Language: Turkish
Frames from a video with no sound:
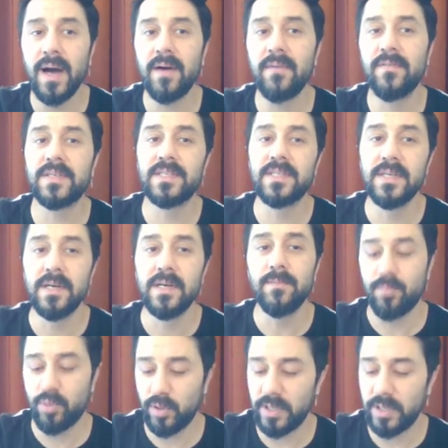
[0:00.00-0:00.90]

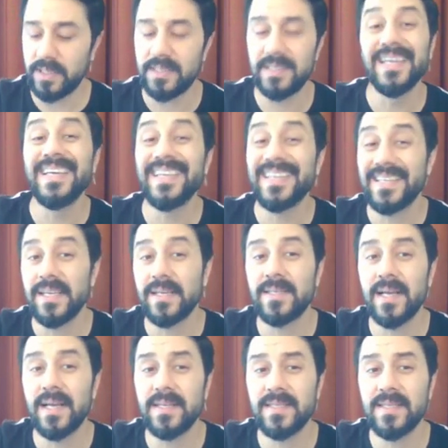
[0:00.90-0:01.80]
PowerPoint
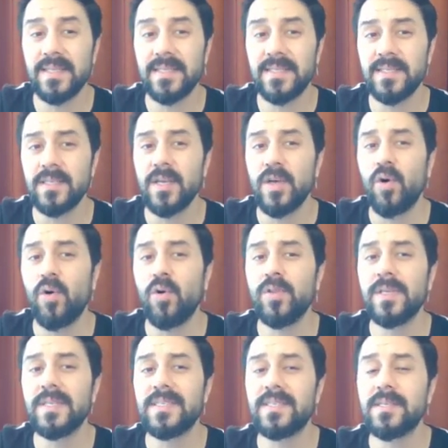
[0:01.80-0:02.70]
yazarsanız
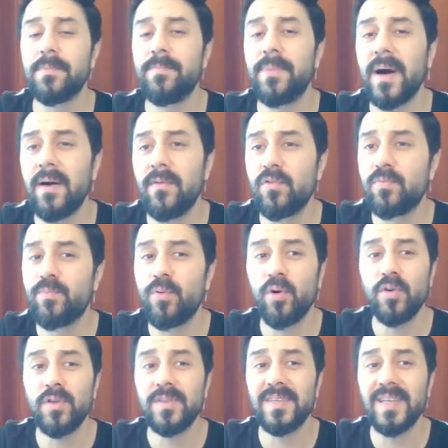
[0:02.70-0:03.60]
o da size
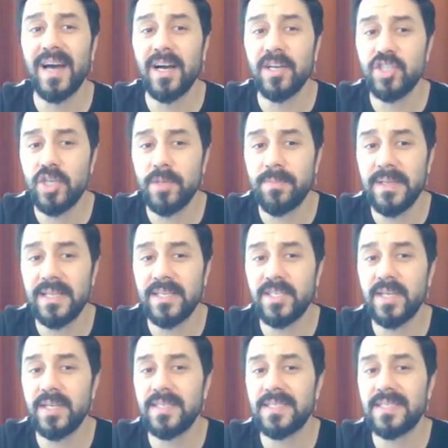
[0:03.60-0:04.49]
PowerPoint'i
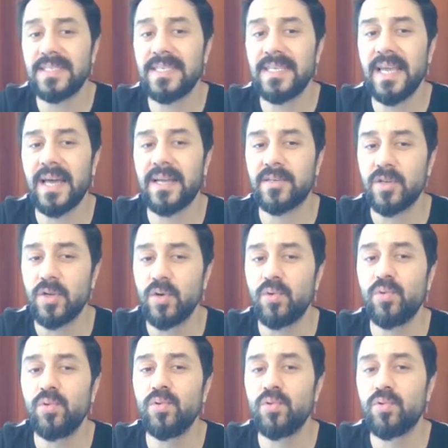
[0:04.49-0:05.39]
açabileceğiniz diğer
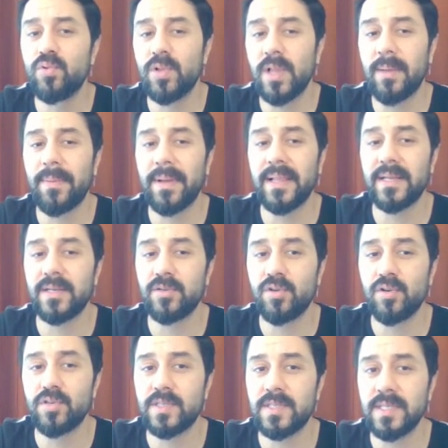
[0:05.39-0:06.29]
uygulamaları
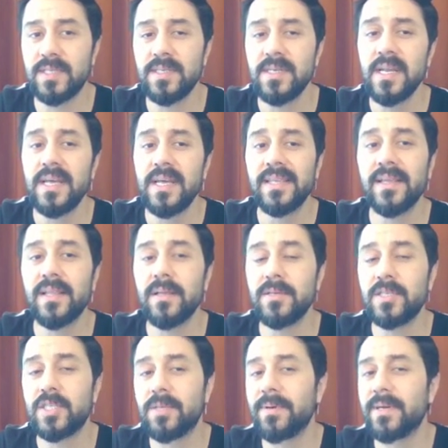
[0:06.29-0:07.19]
gösterir. Ya da
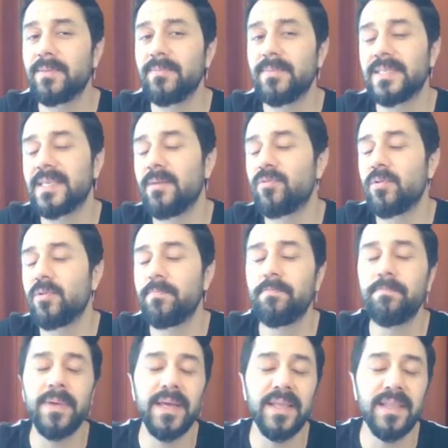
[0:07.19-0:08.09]
işte bakın mesela burada
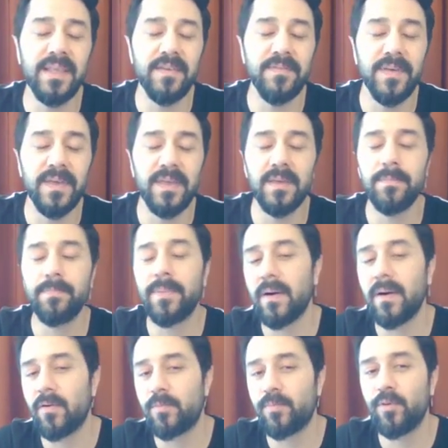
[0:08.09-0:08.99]
PDF'yi
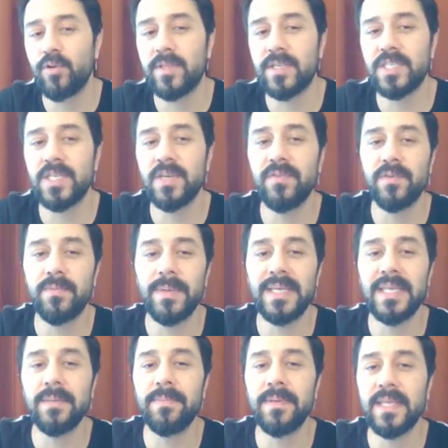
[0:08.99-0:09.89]
PowerPoint'e çevirme
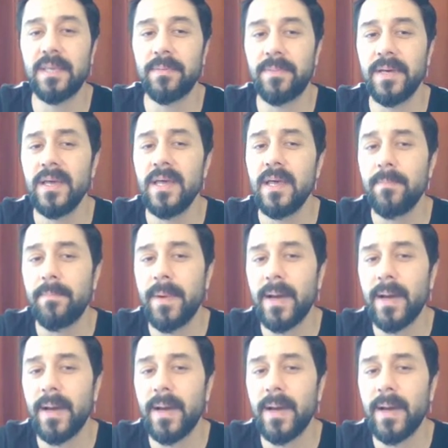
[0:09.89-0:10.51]
gibi gibi.